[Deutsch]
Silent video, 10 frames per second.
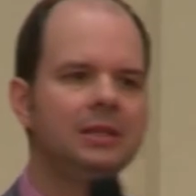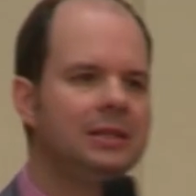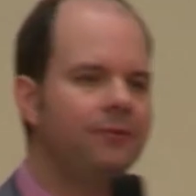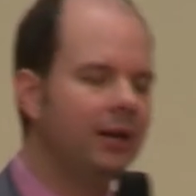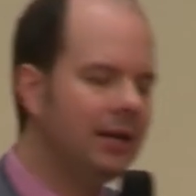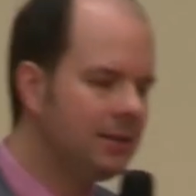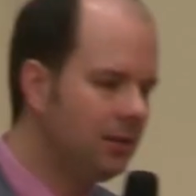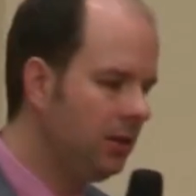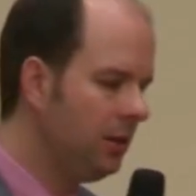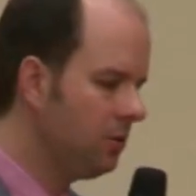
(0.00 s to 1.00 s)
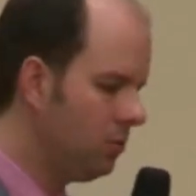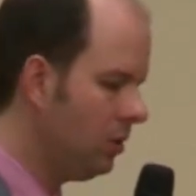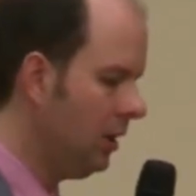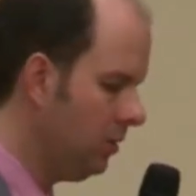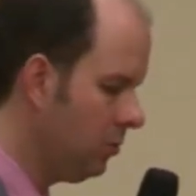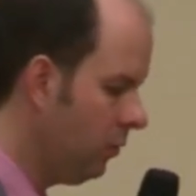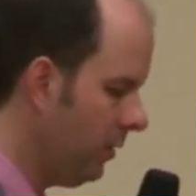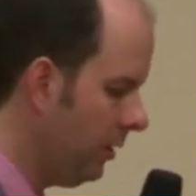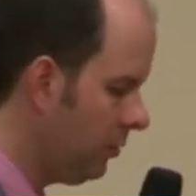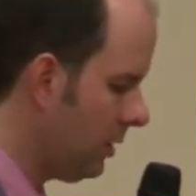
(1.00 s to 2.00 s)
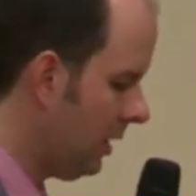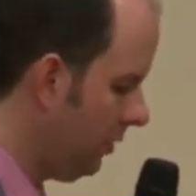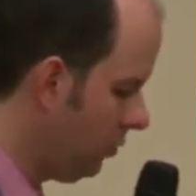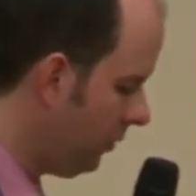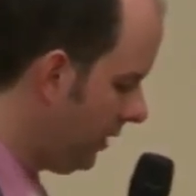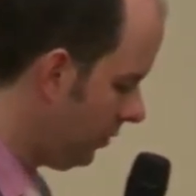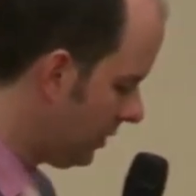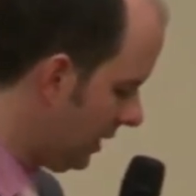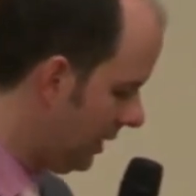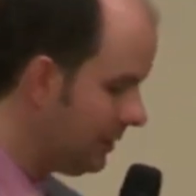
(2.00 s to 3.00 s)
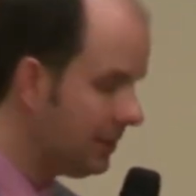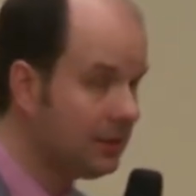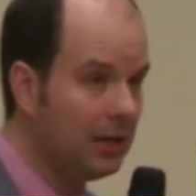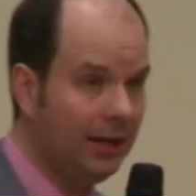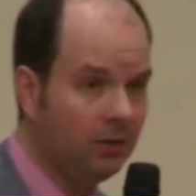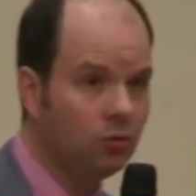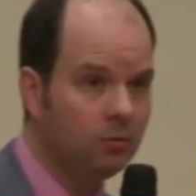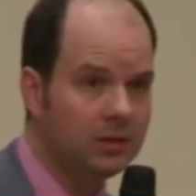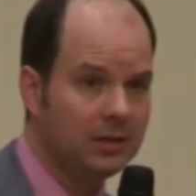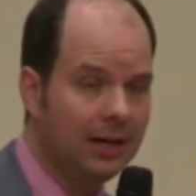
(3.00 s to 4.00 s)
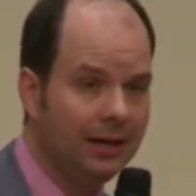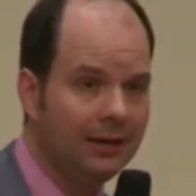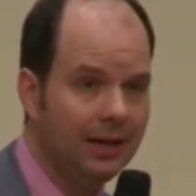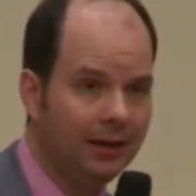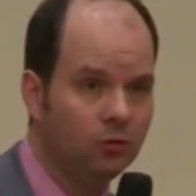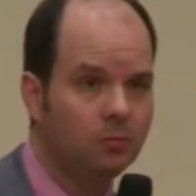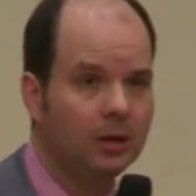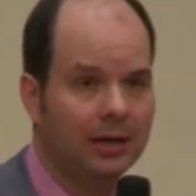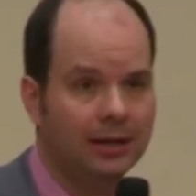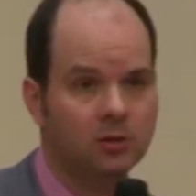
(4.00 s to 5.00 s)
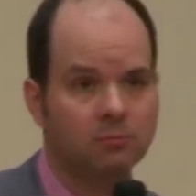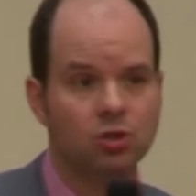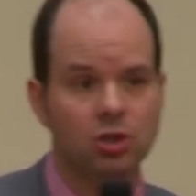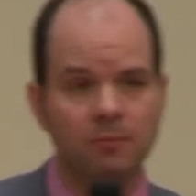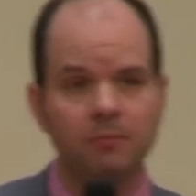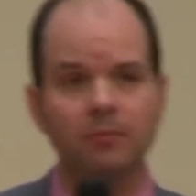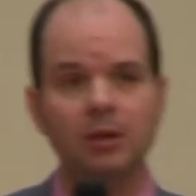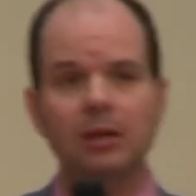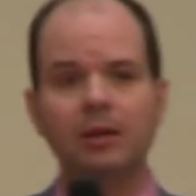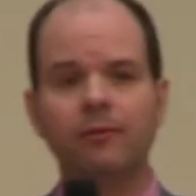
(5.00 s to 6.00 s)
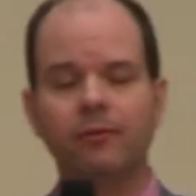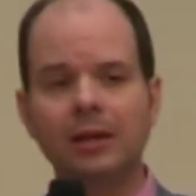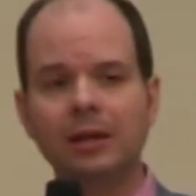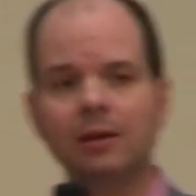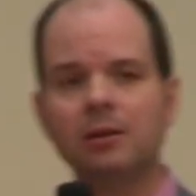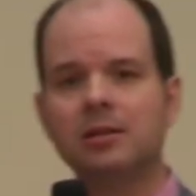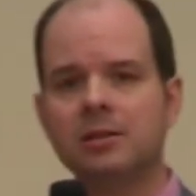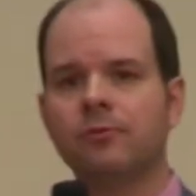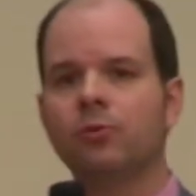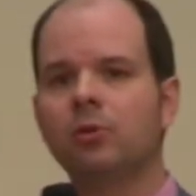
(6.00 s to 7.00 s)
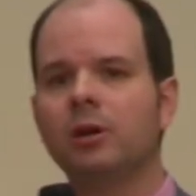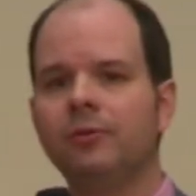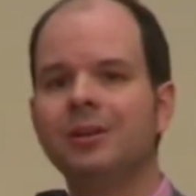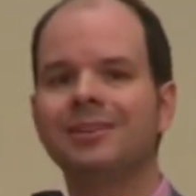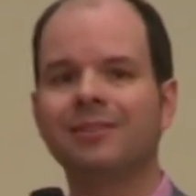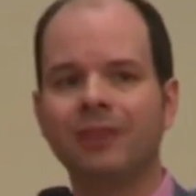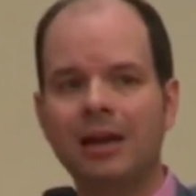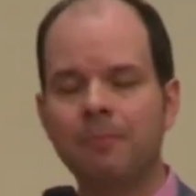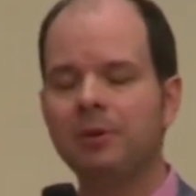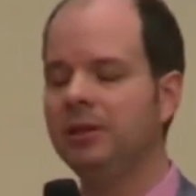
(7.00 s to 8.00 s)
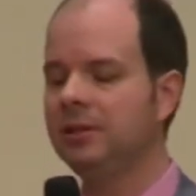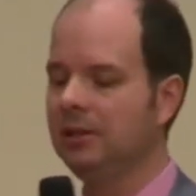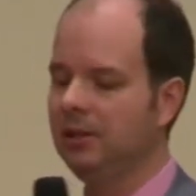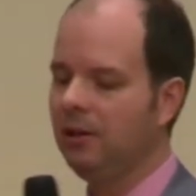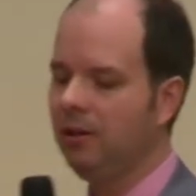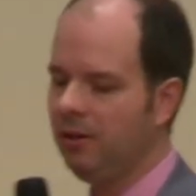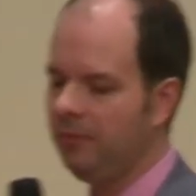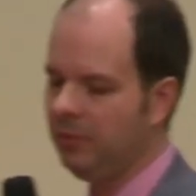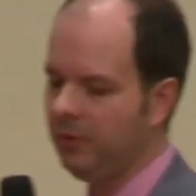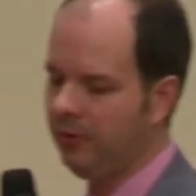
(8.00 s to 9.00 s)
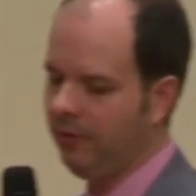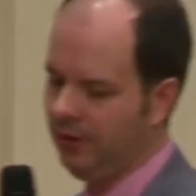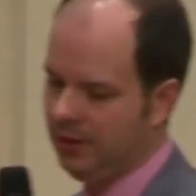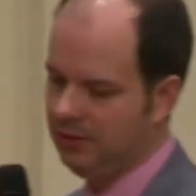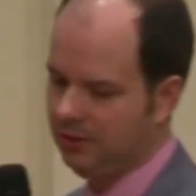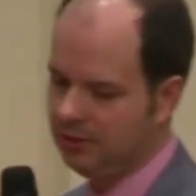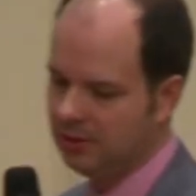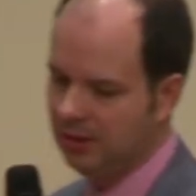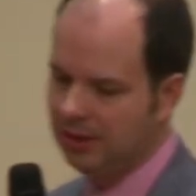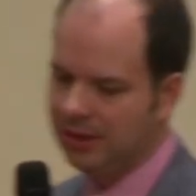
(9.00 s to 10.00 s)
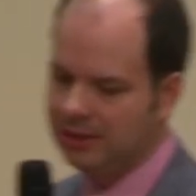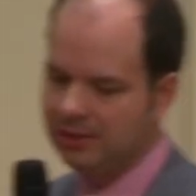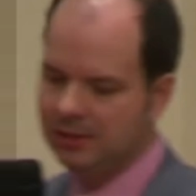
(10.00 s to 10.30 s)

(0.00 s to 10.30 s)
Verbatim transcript: die weist in den sogenannten Zuweisungsgehalt des Eigentümers ein. Der Eigentümer kann also bestimmen, wer diese Fotografien gewerblich ähm, verwertet. Das